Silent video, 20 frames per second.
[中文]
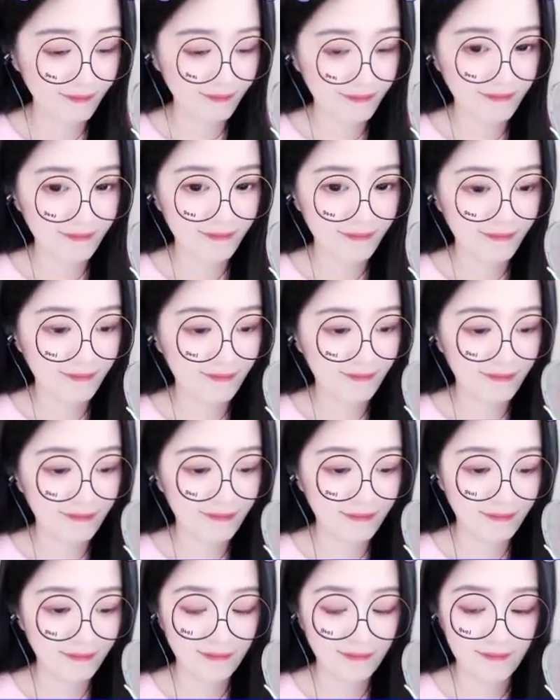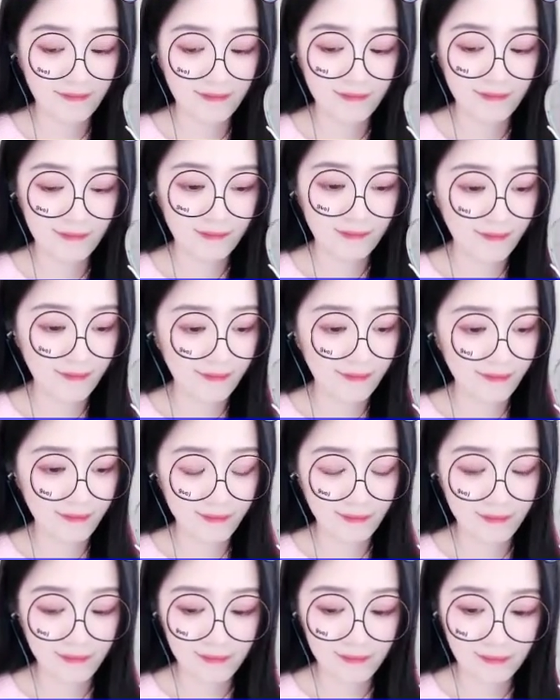赵玉卓一跛一跛地
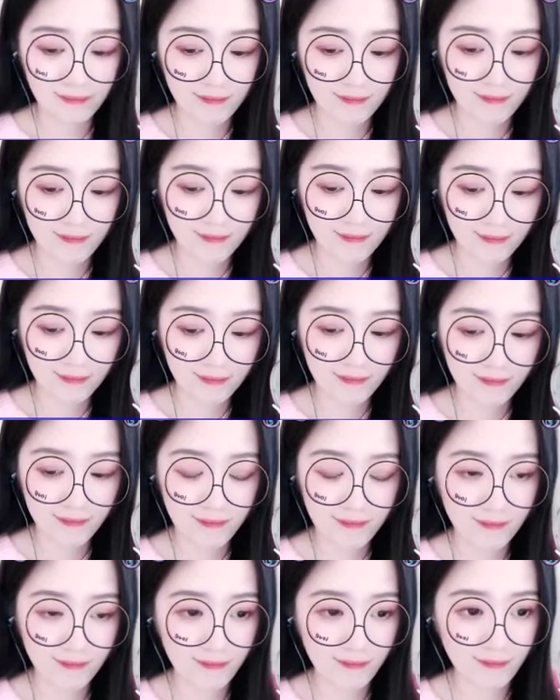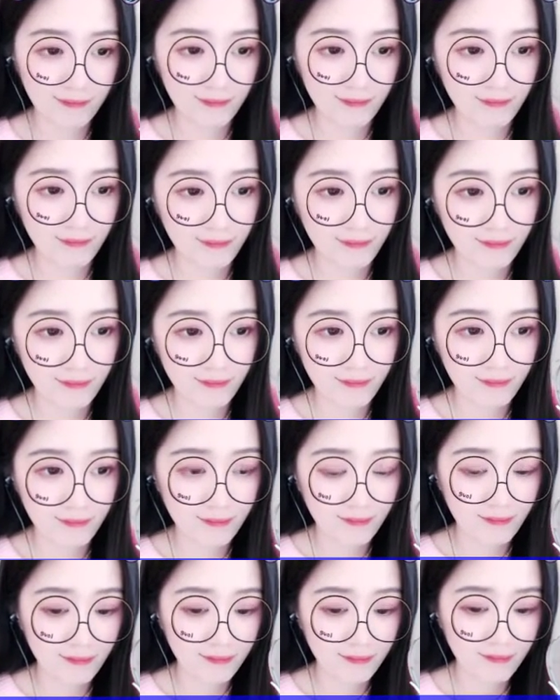追上他几步，
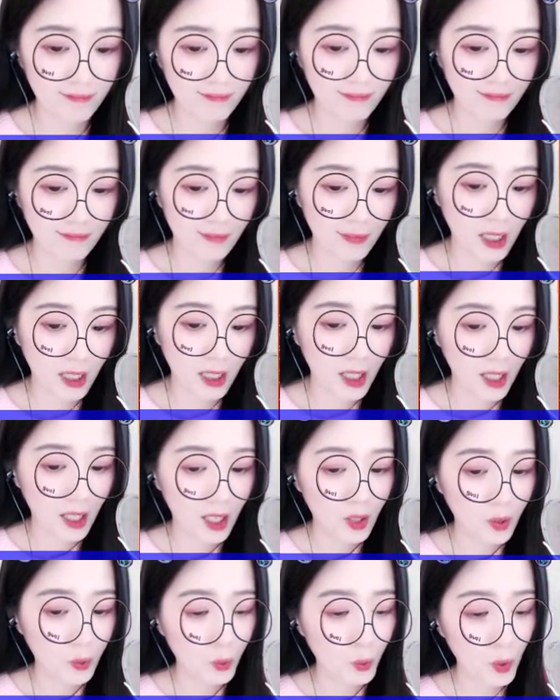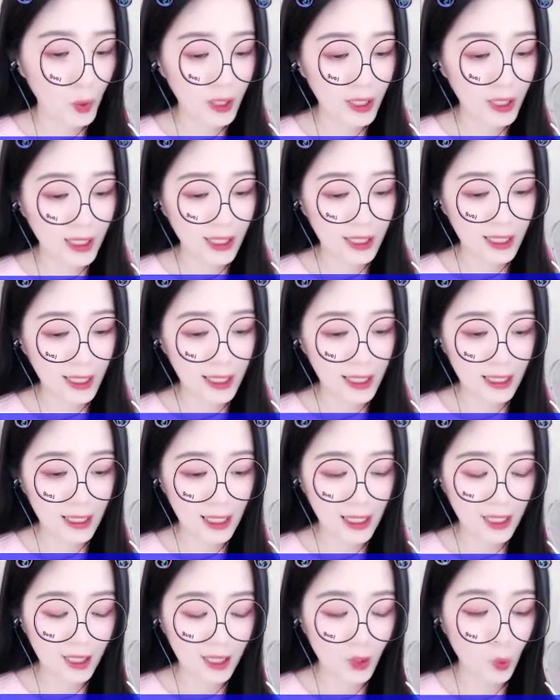他多么想抓住他拉
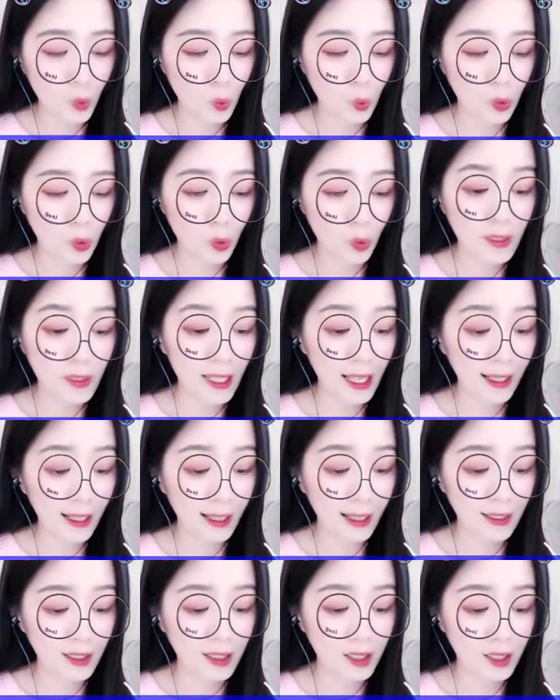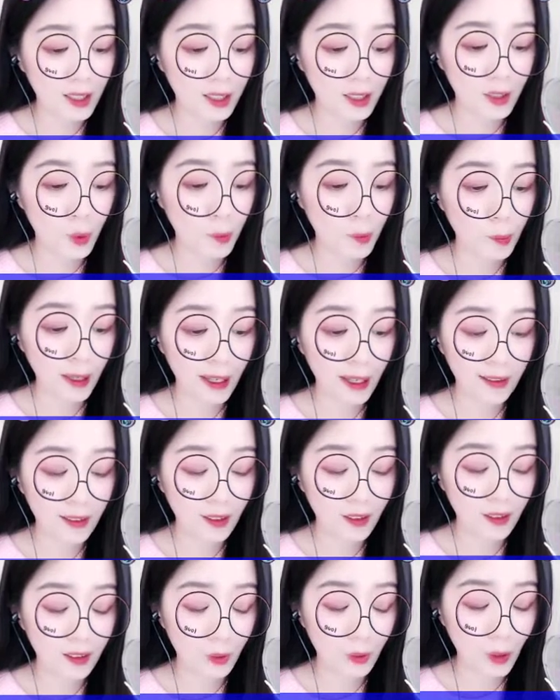长在回廊内的背影，
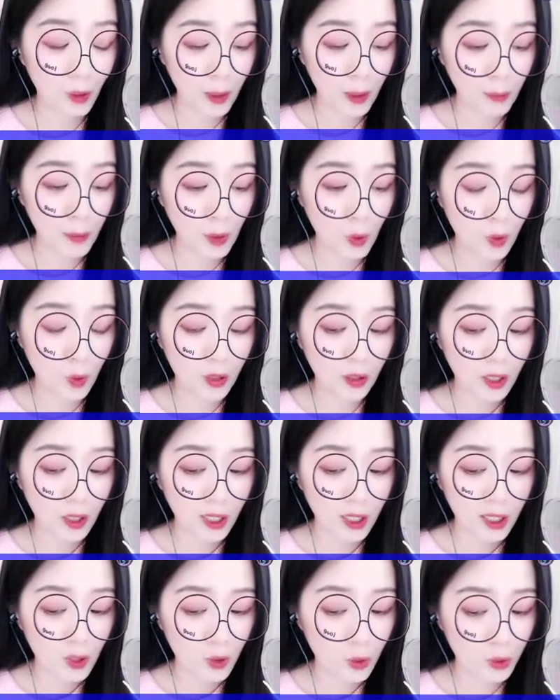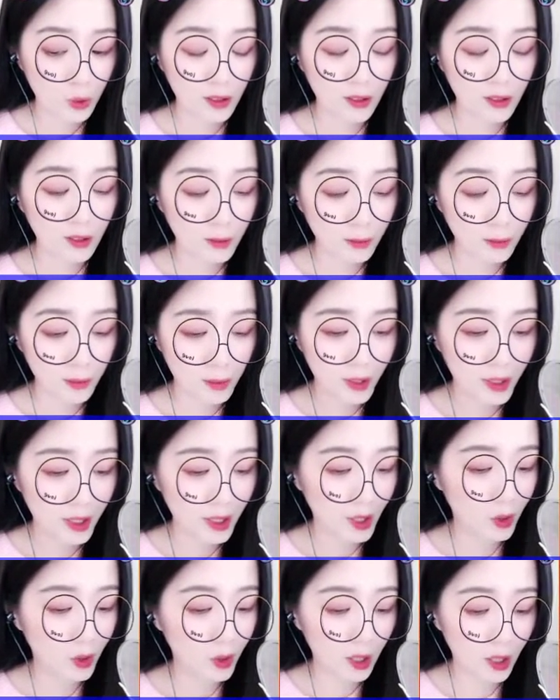可他残疾的腿
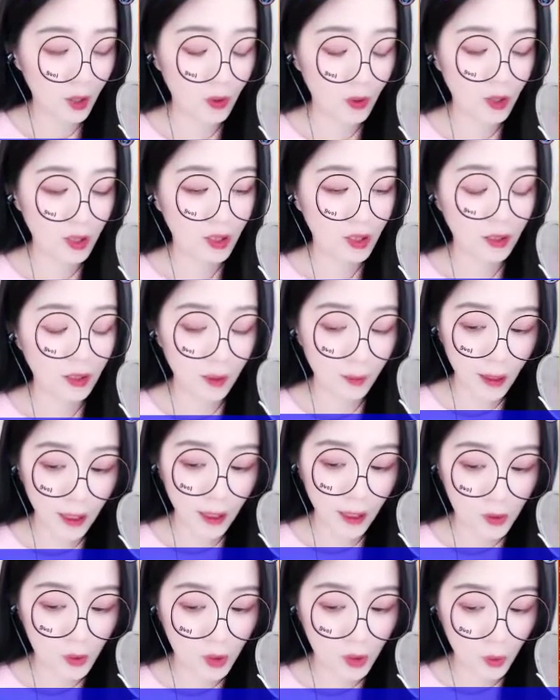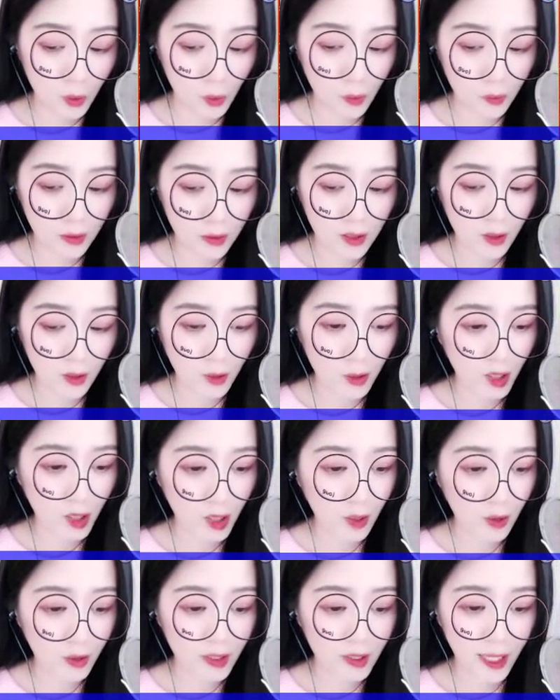追不上他的脚步，更
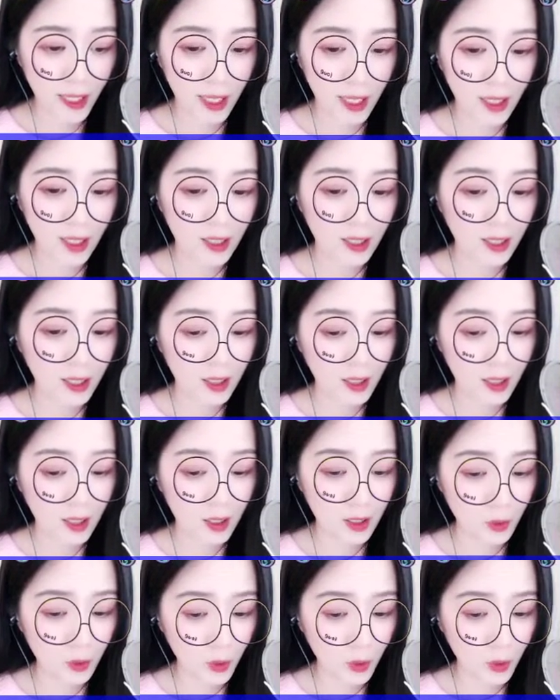抓不住他的心。